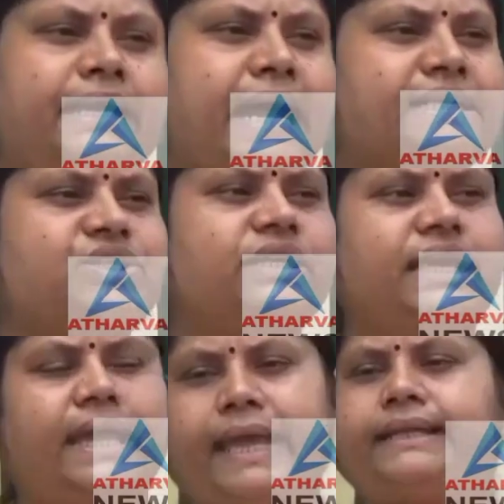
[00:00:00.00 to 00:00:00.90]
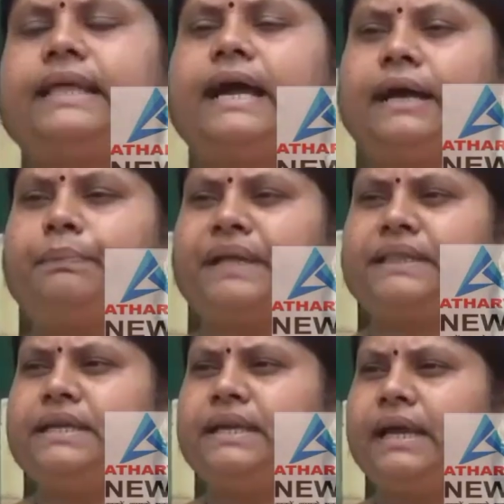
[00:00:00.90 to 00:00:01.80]
राष्ट्र की एकता का
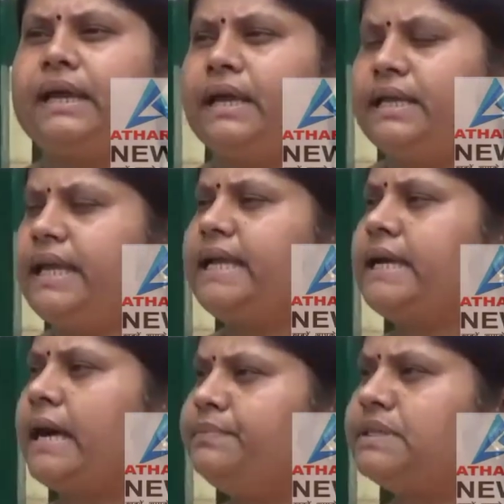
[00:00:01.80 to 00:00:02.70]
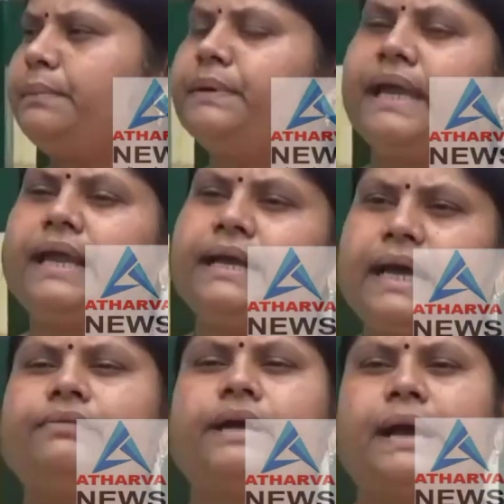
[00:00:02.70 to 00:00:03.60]
प्रतीक है ये हम सबके
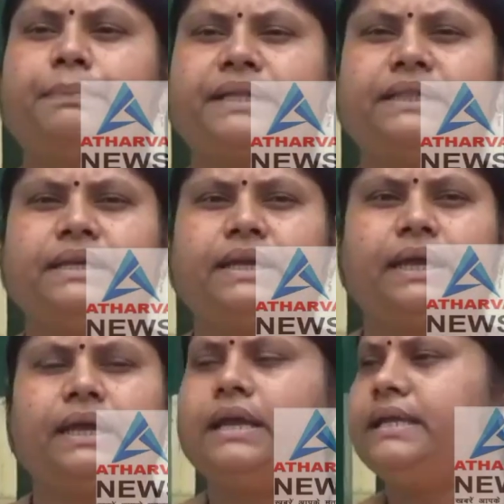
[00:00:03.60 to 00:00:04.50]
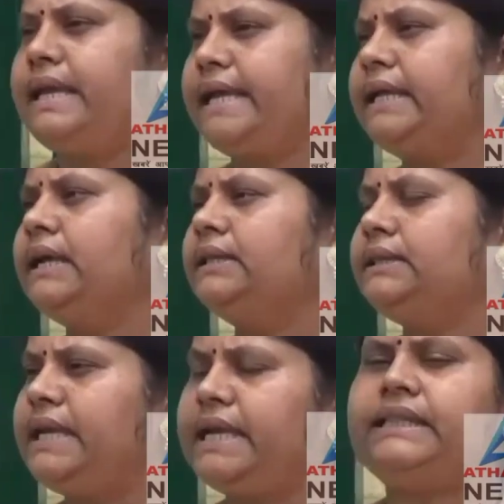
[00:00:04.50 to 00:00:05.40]
गर्व का प्रतीक है ये
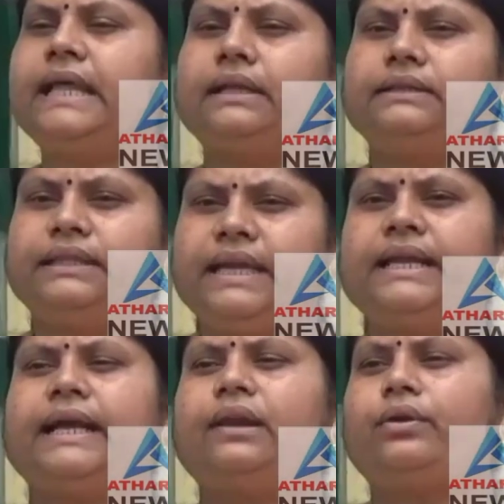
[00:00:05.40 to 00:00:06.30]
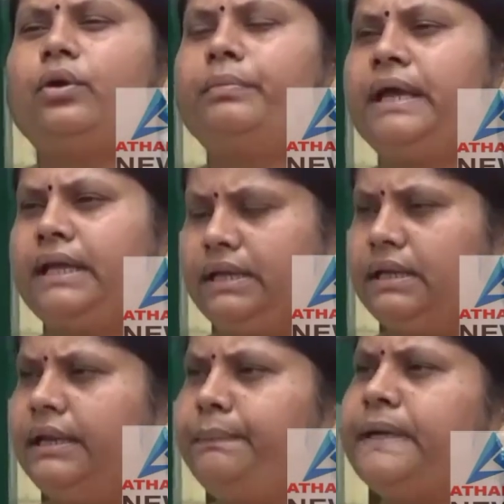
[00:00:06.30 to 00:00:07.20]
तीन तीन कलरों
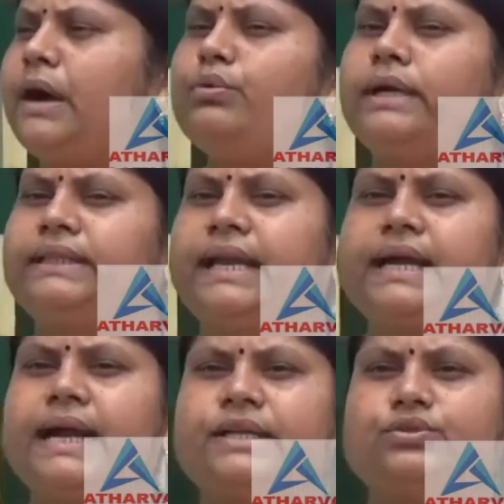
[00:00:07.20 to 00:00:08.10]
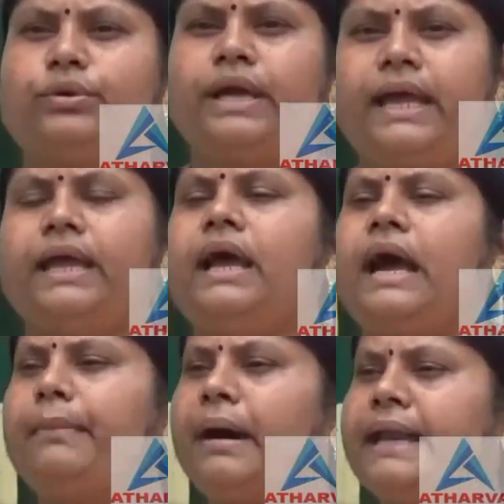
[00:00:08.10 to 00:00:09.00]
में लिपटा हुआ तिरंगा जो है
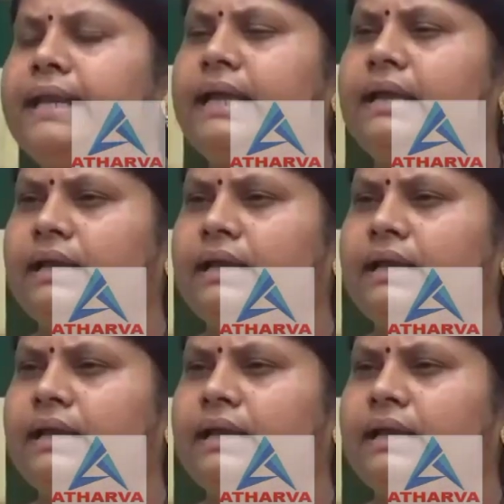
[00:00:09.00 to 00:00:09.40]
हमारी